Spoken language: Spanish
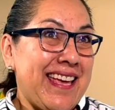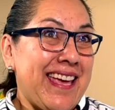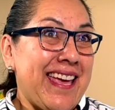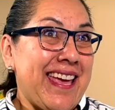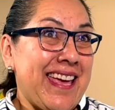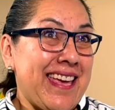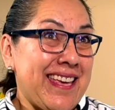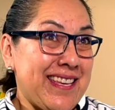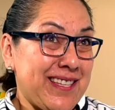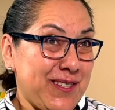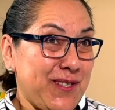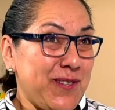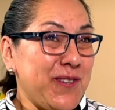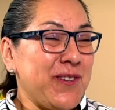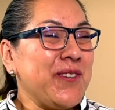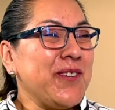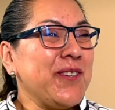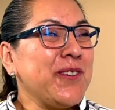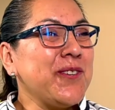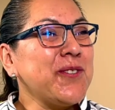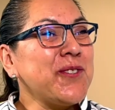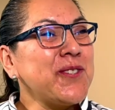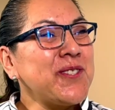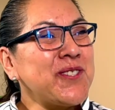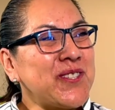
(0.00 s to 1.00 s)
Eso,
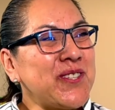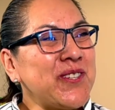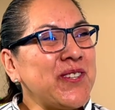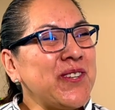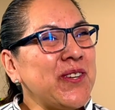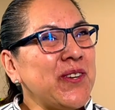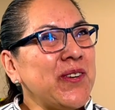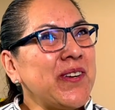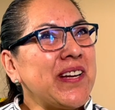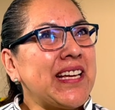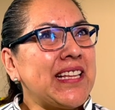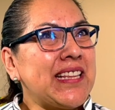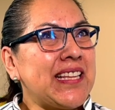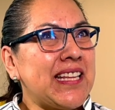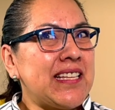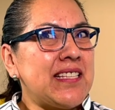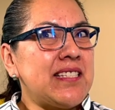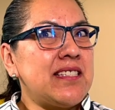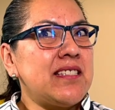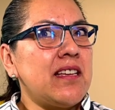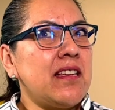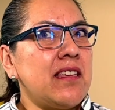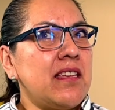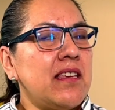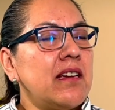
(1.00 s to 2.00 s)
justo, ¿no? Que te
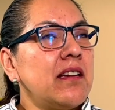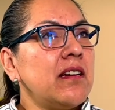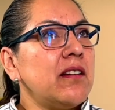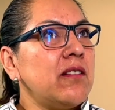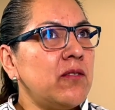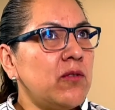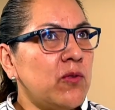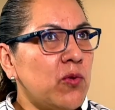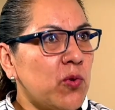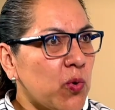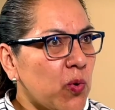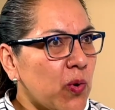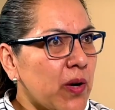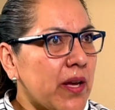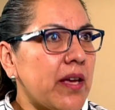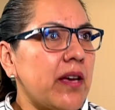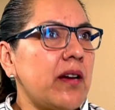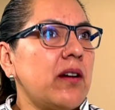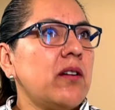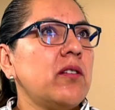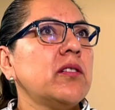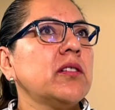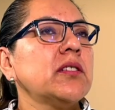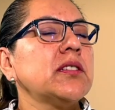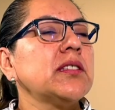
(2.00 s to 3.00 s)
enseñen con
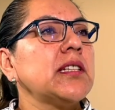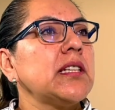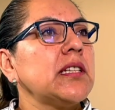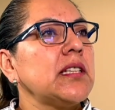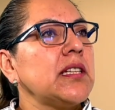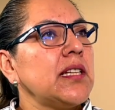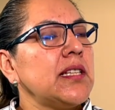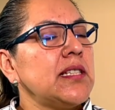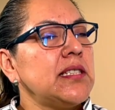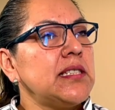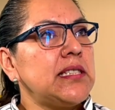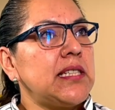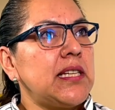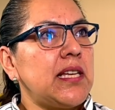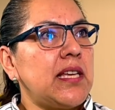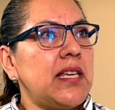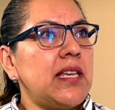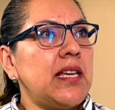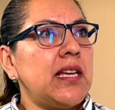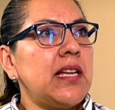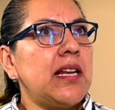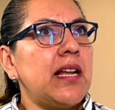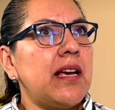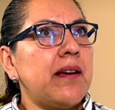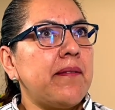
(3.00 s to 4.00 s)
juegos, que te
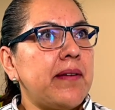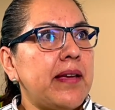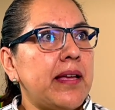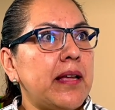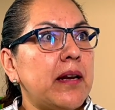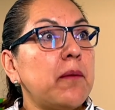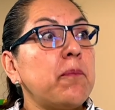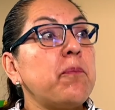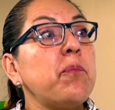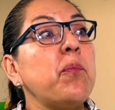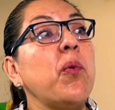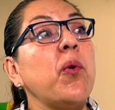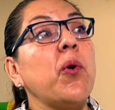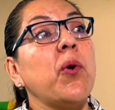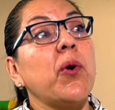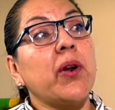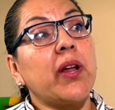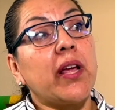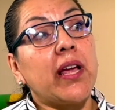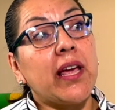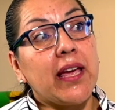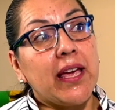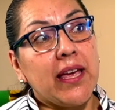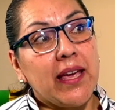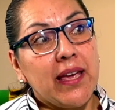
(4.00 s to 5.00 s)
enseñen a ver
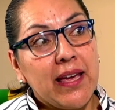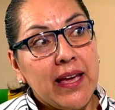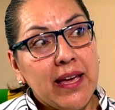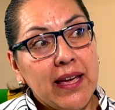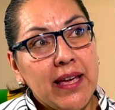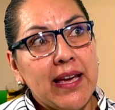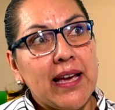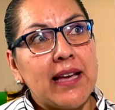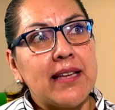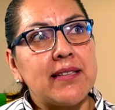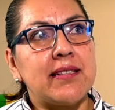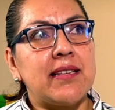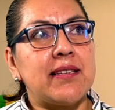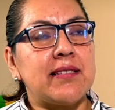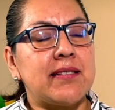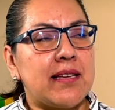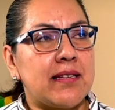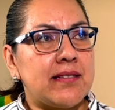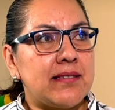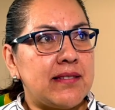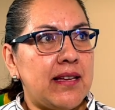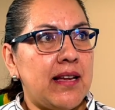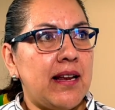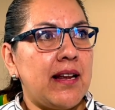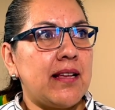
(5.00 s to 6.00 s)
por qué haces
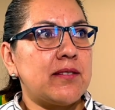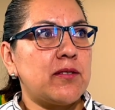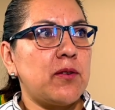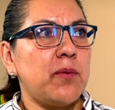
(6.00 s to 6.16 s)
así las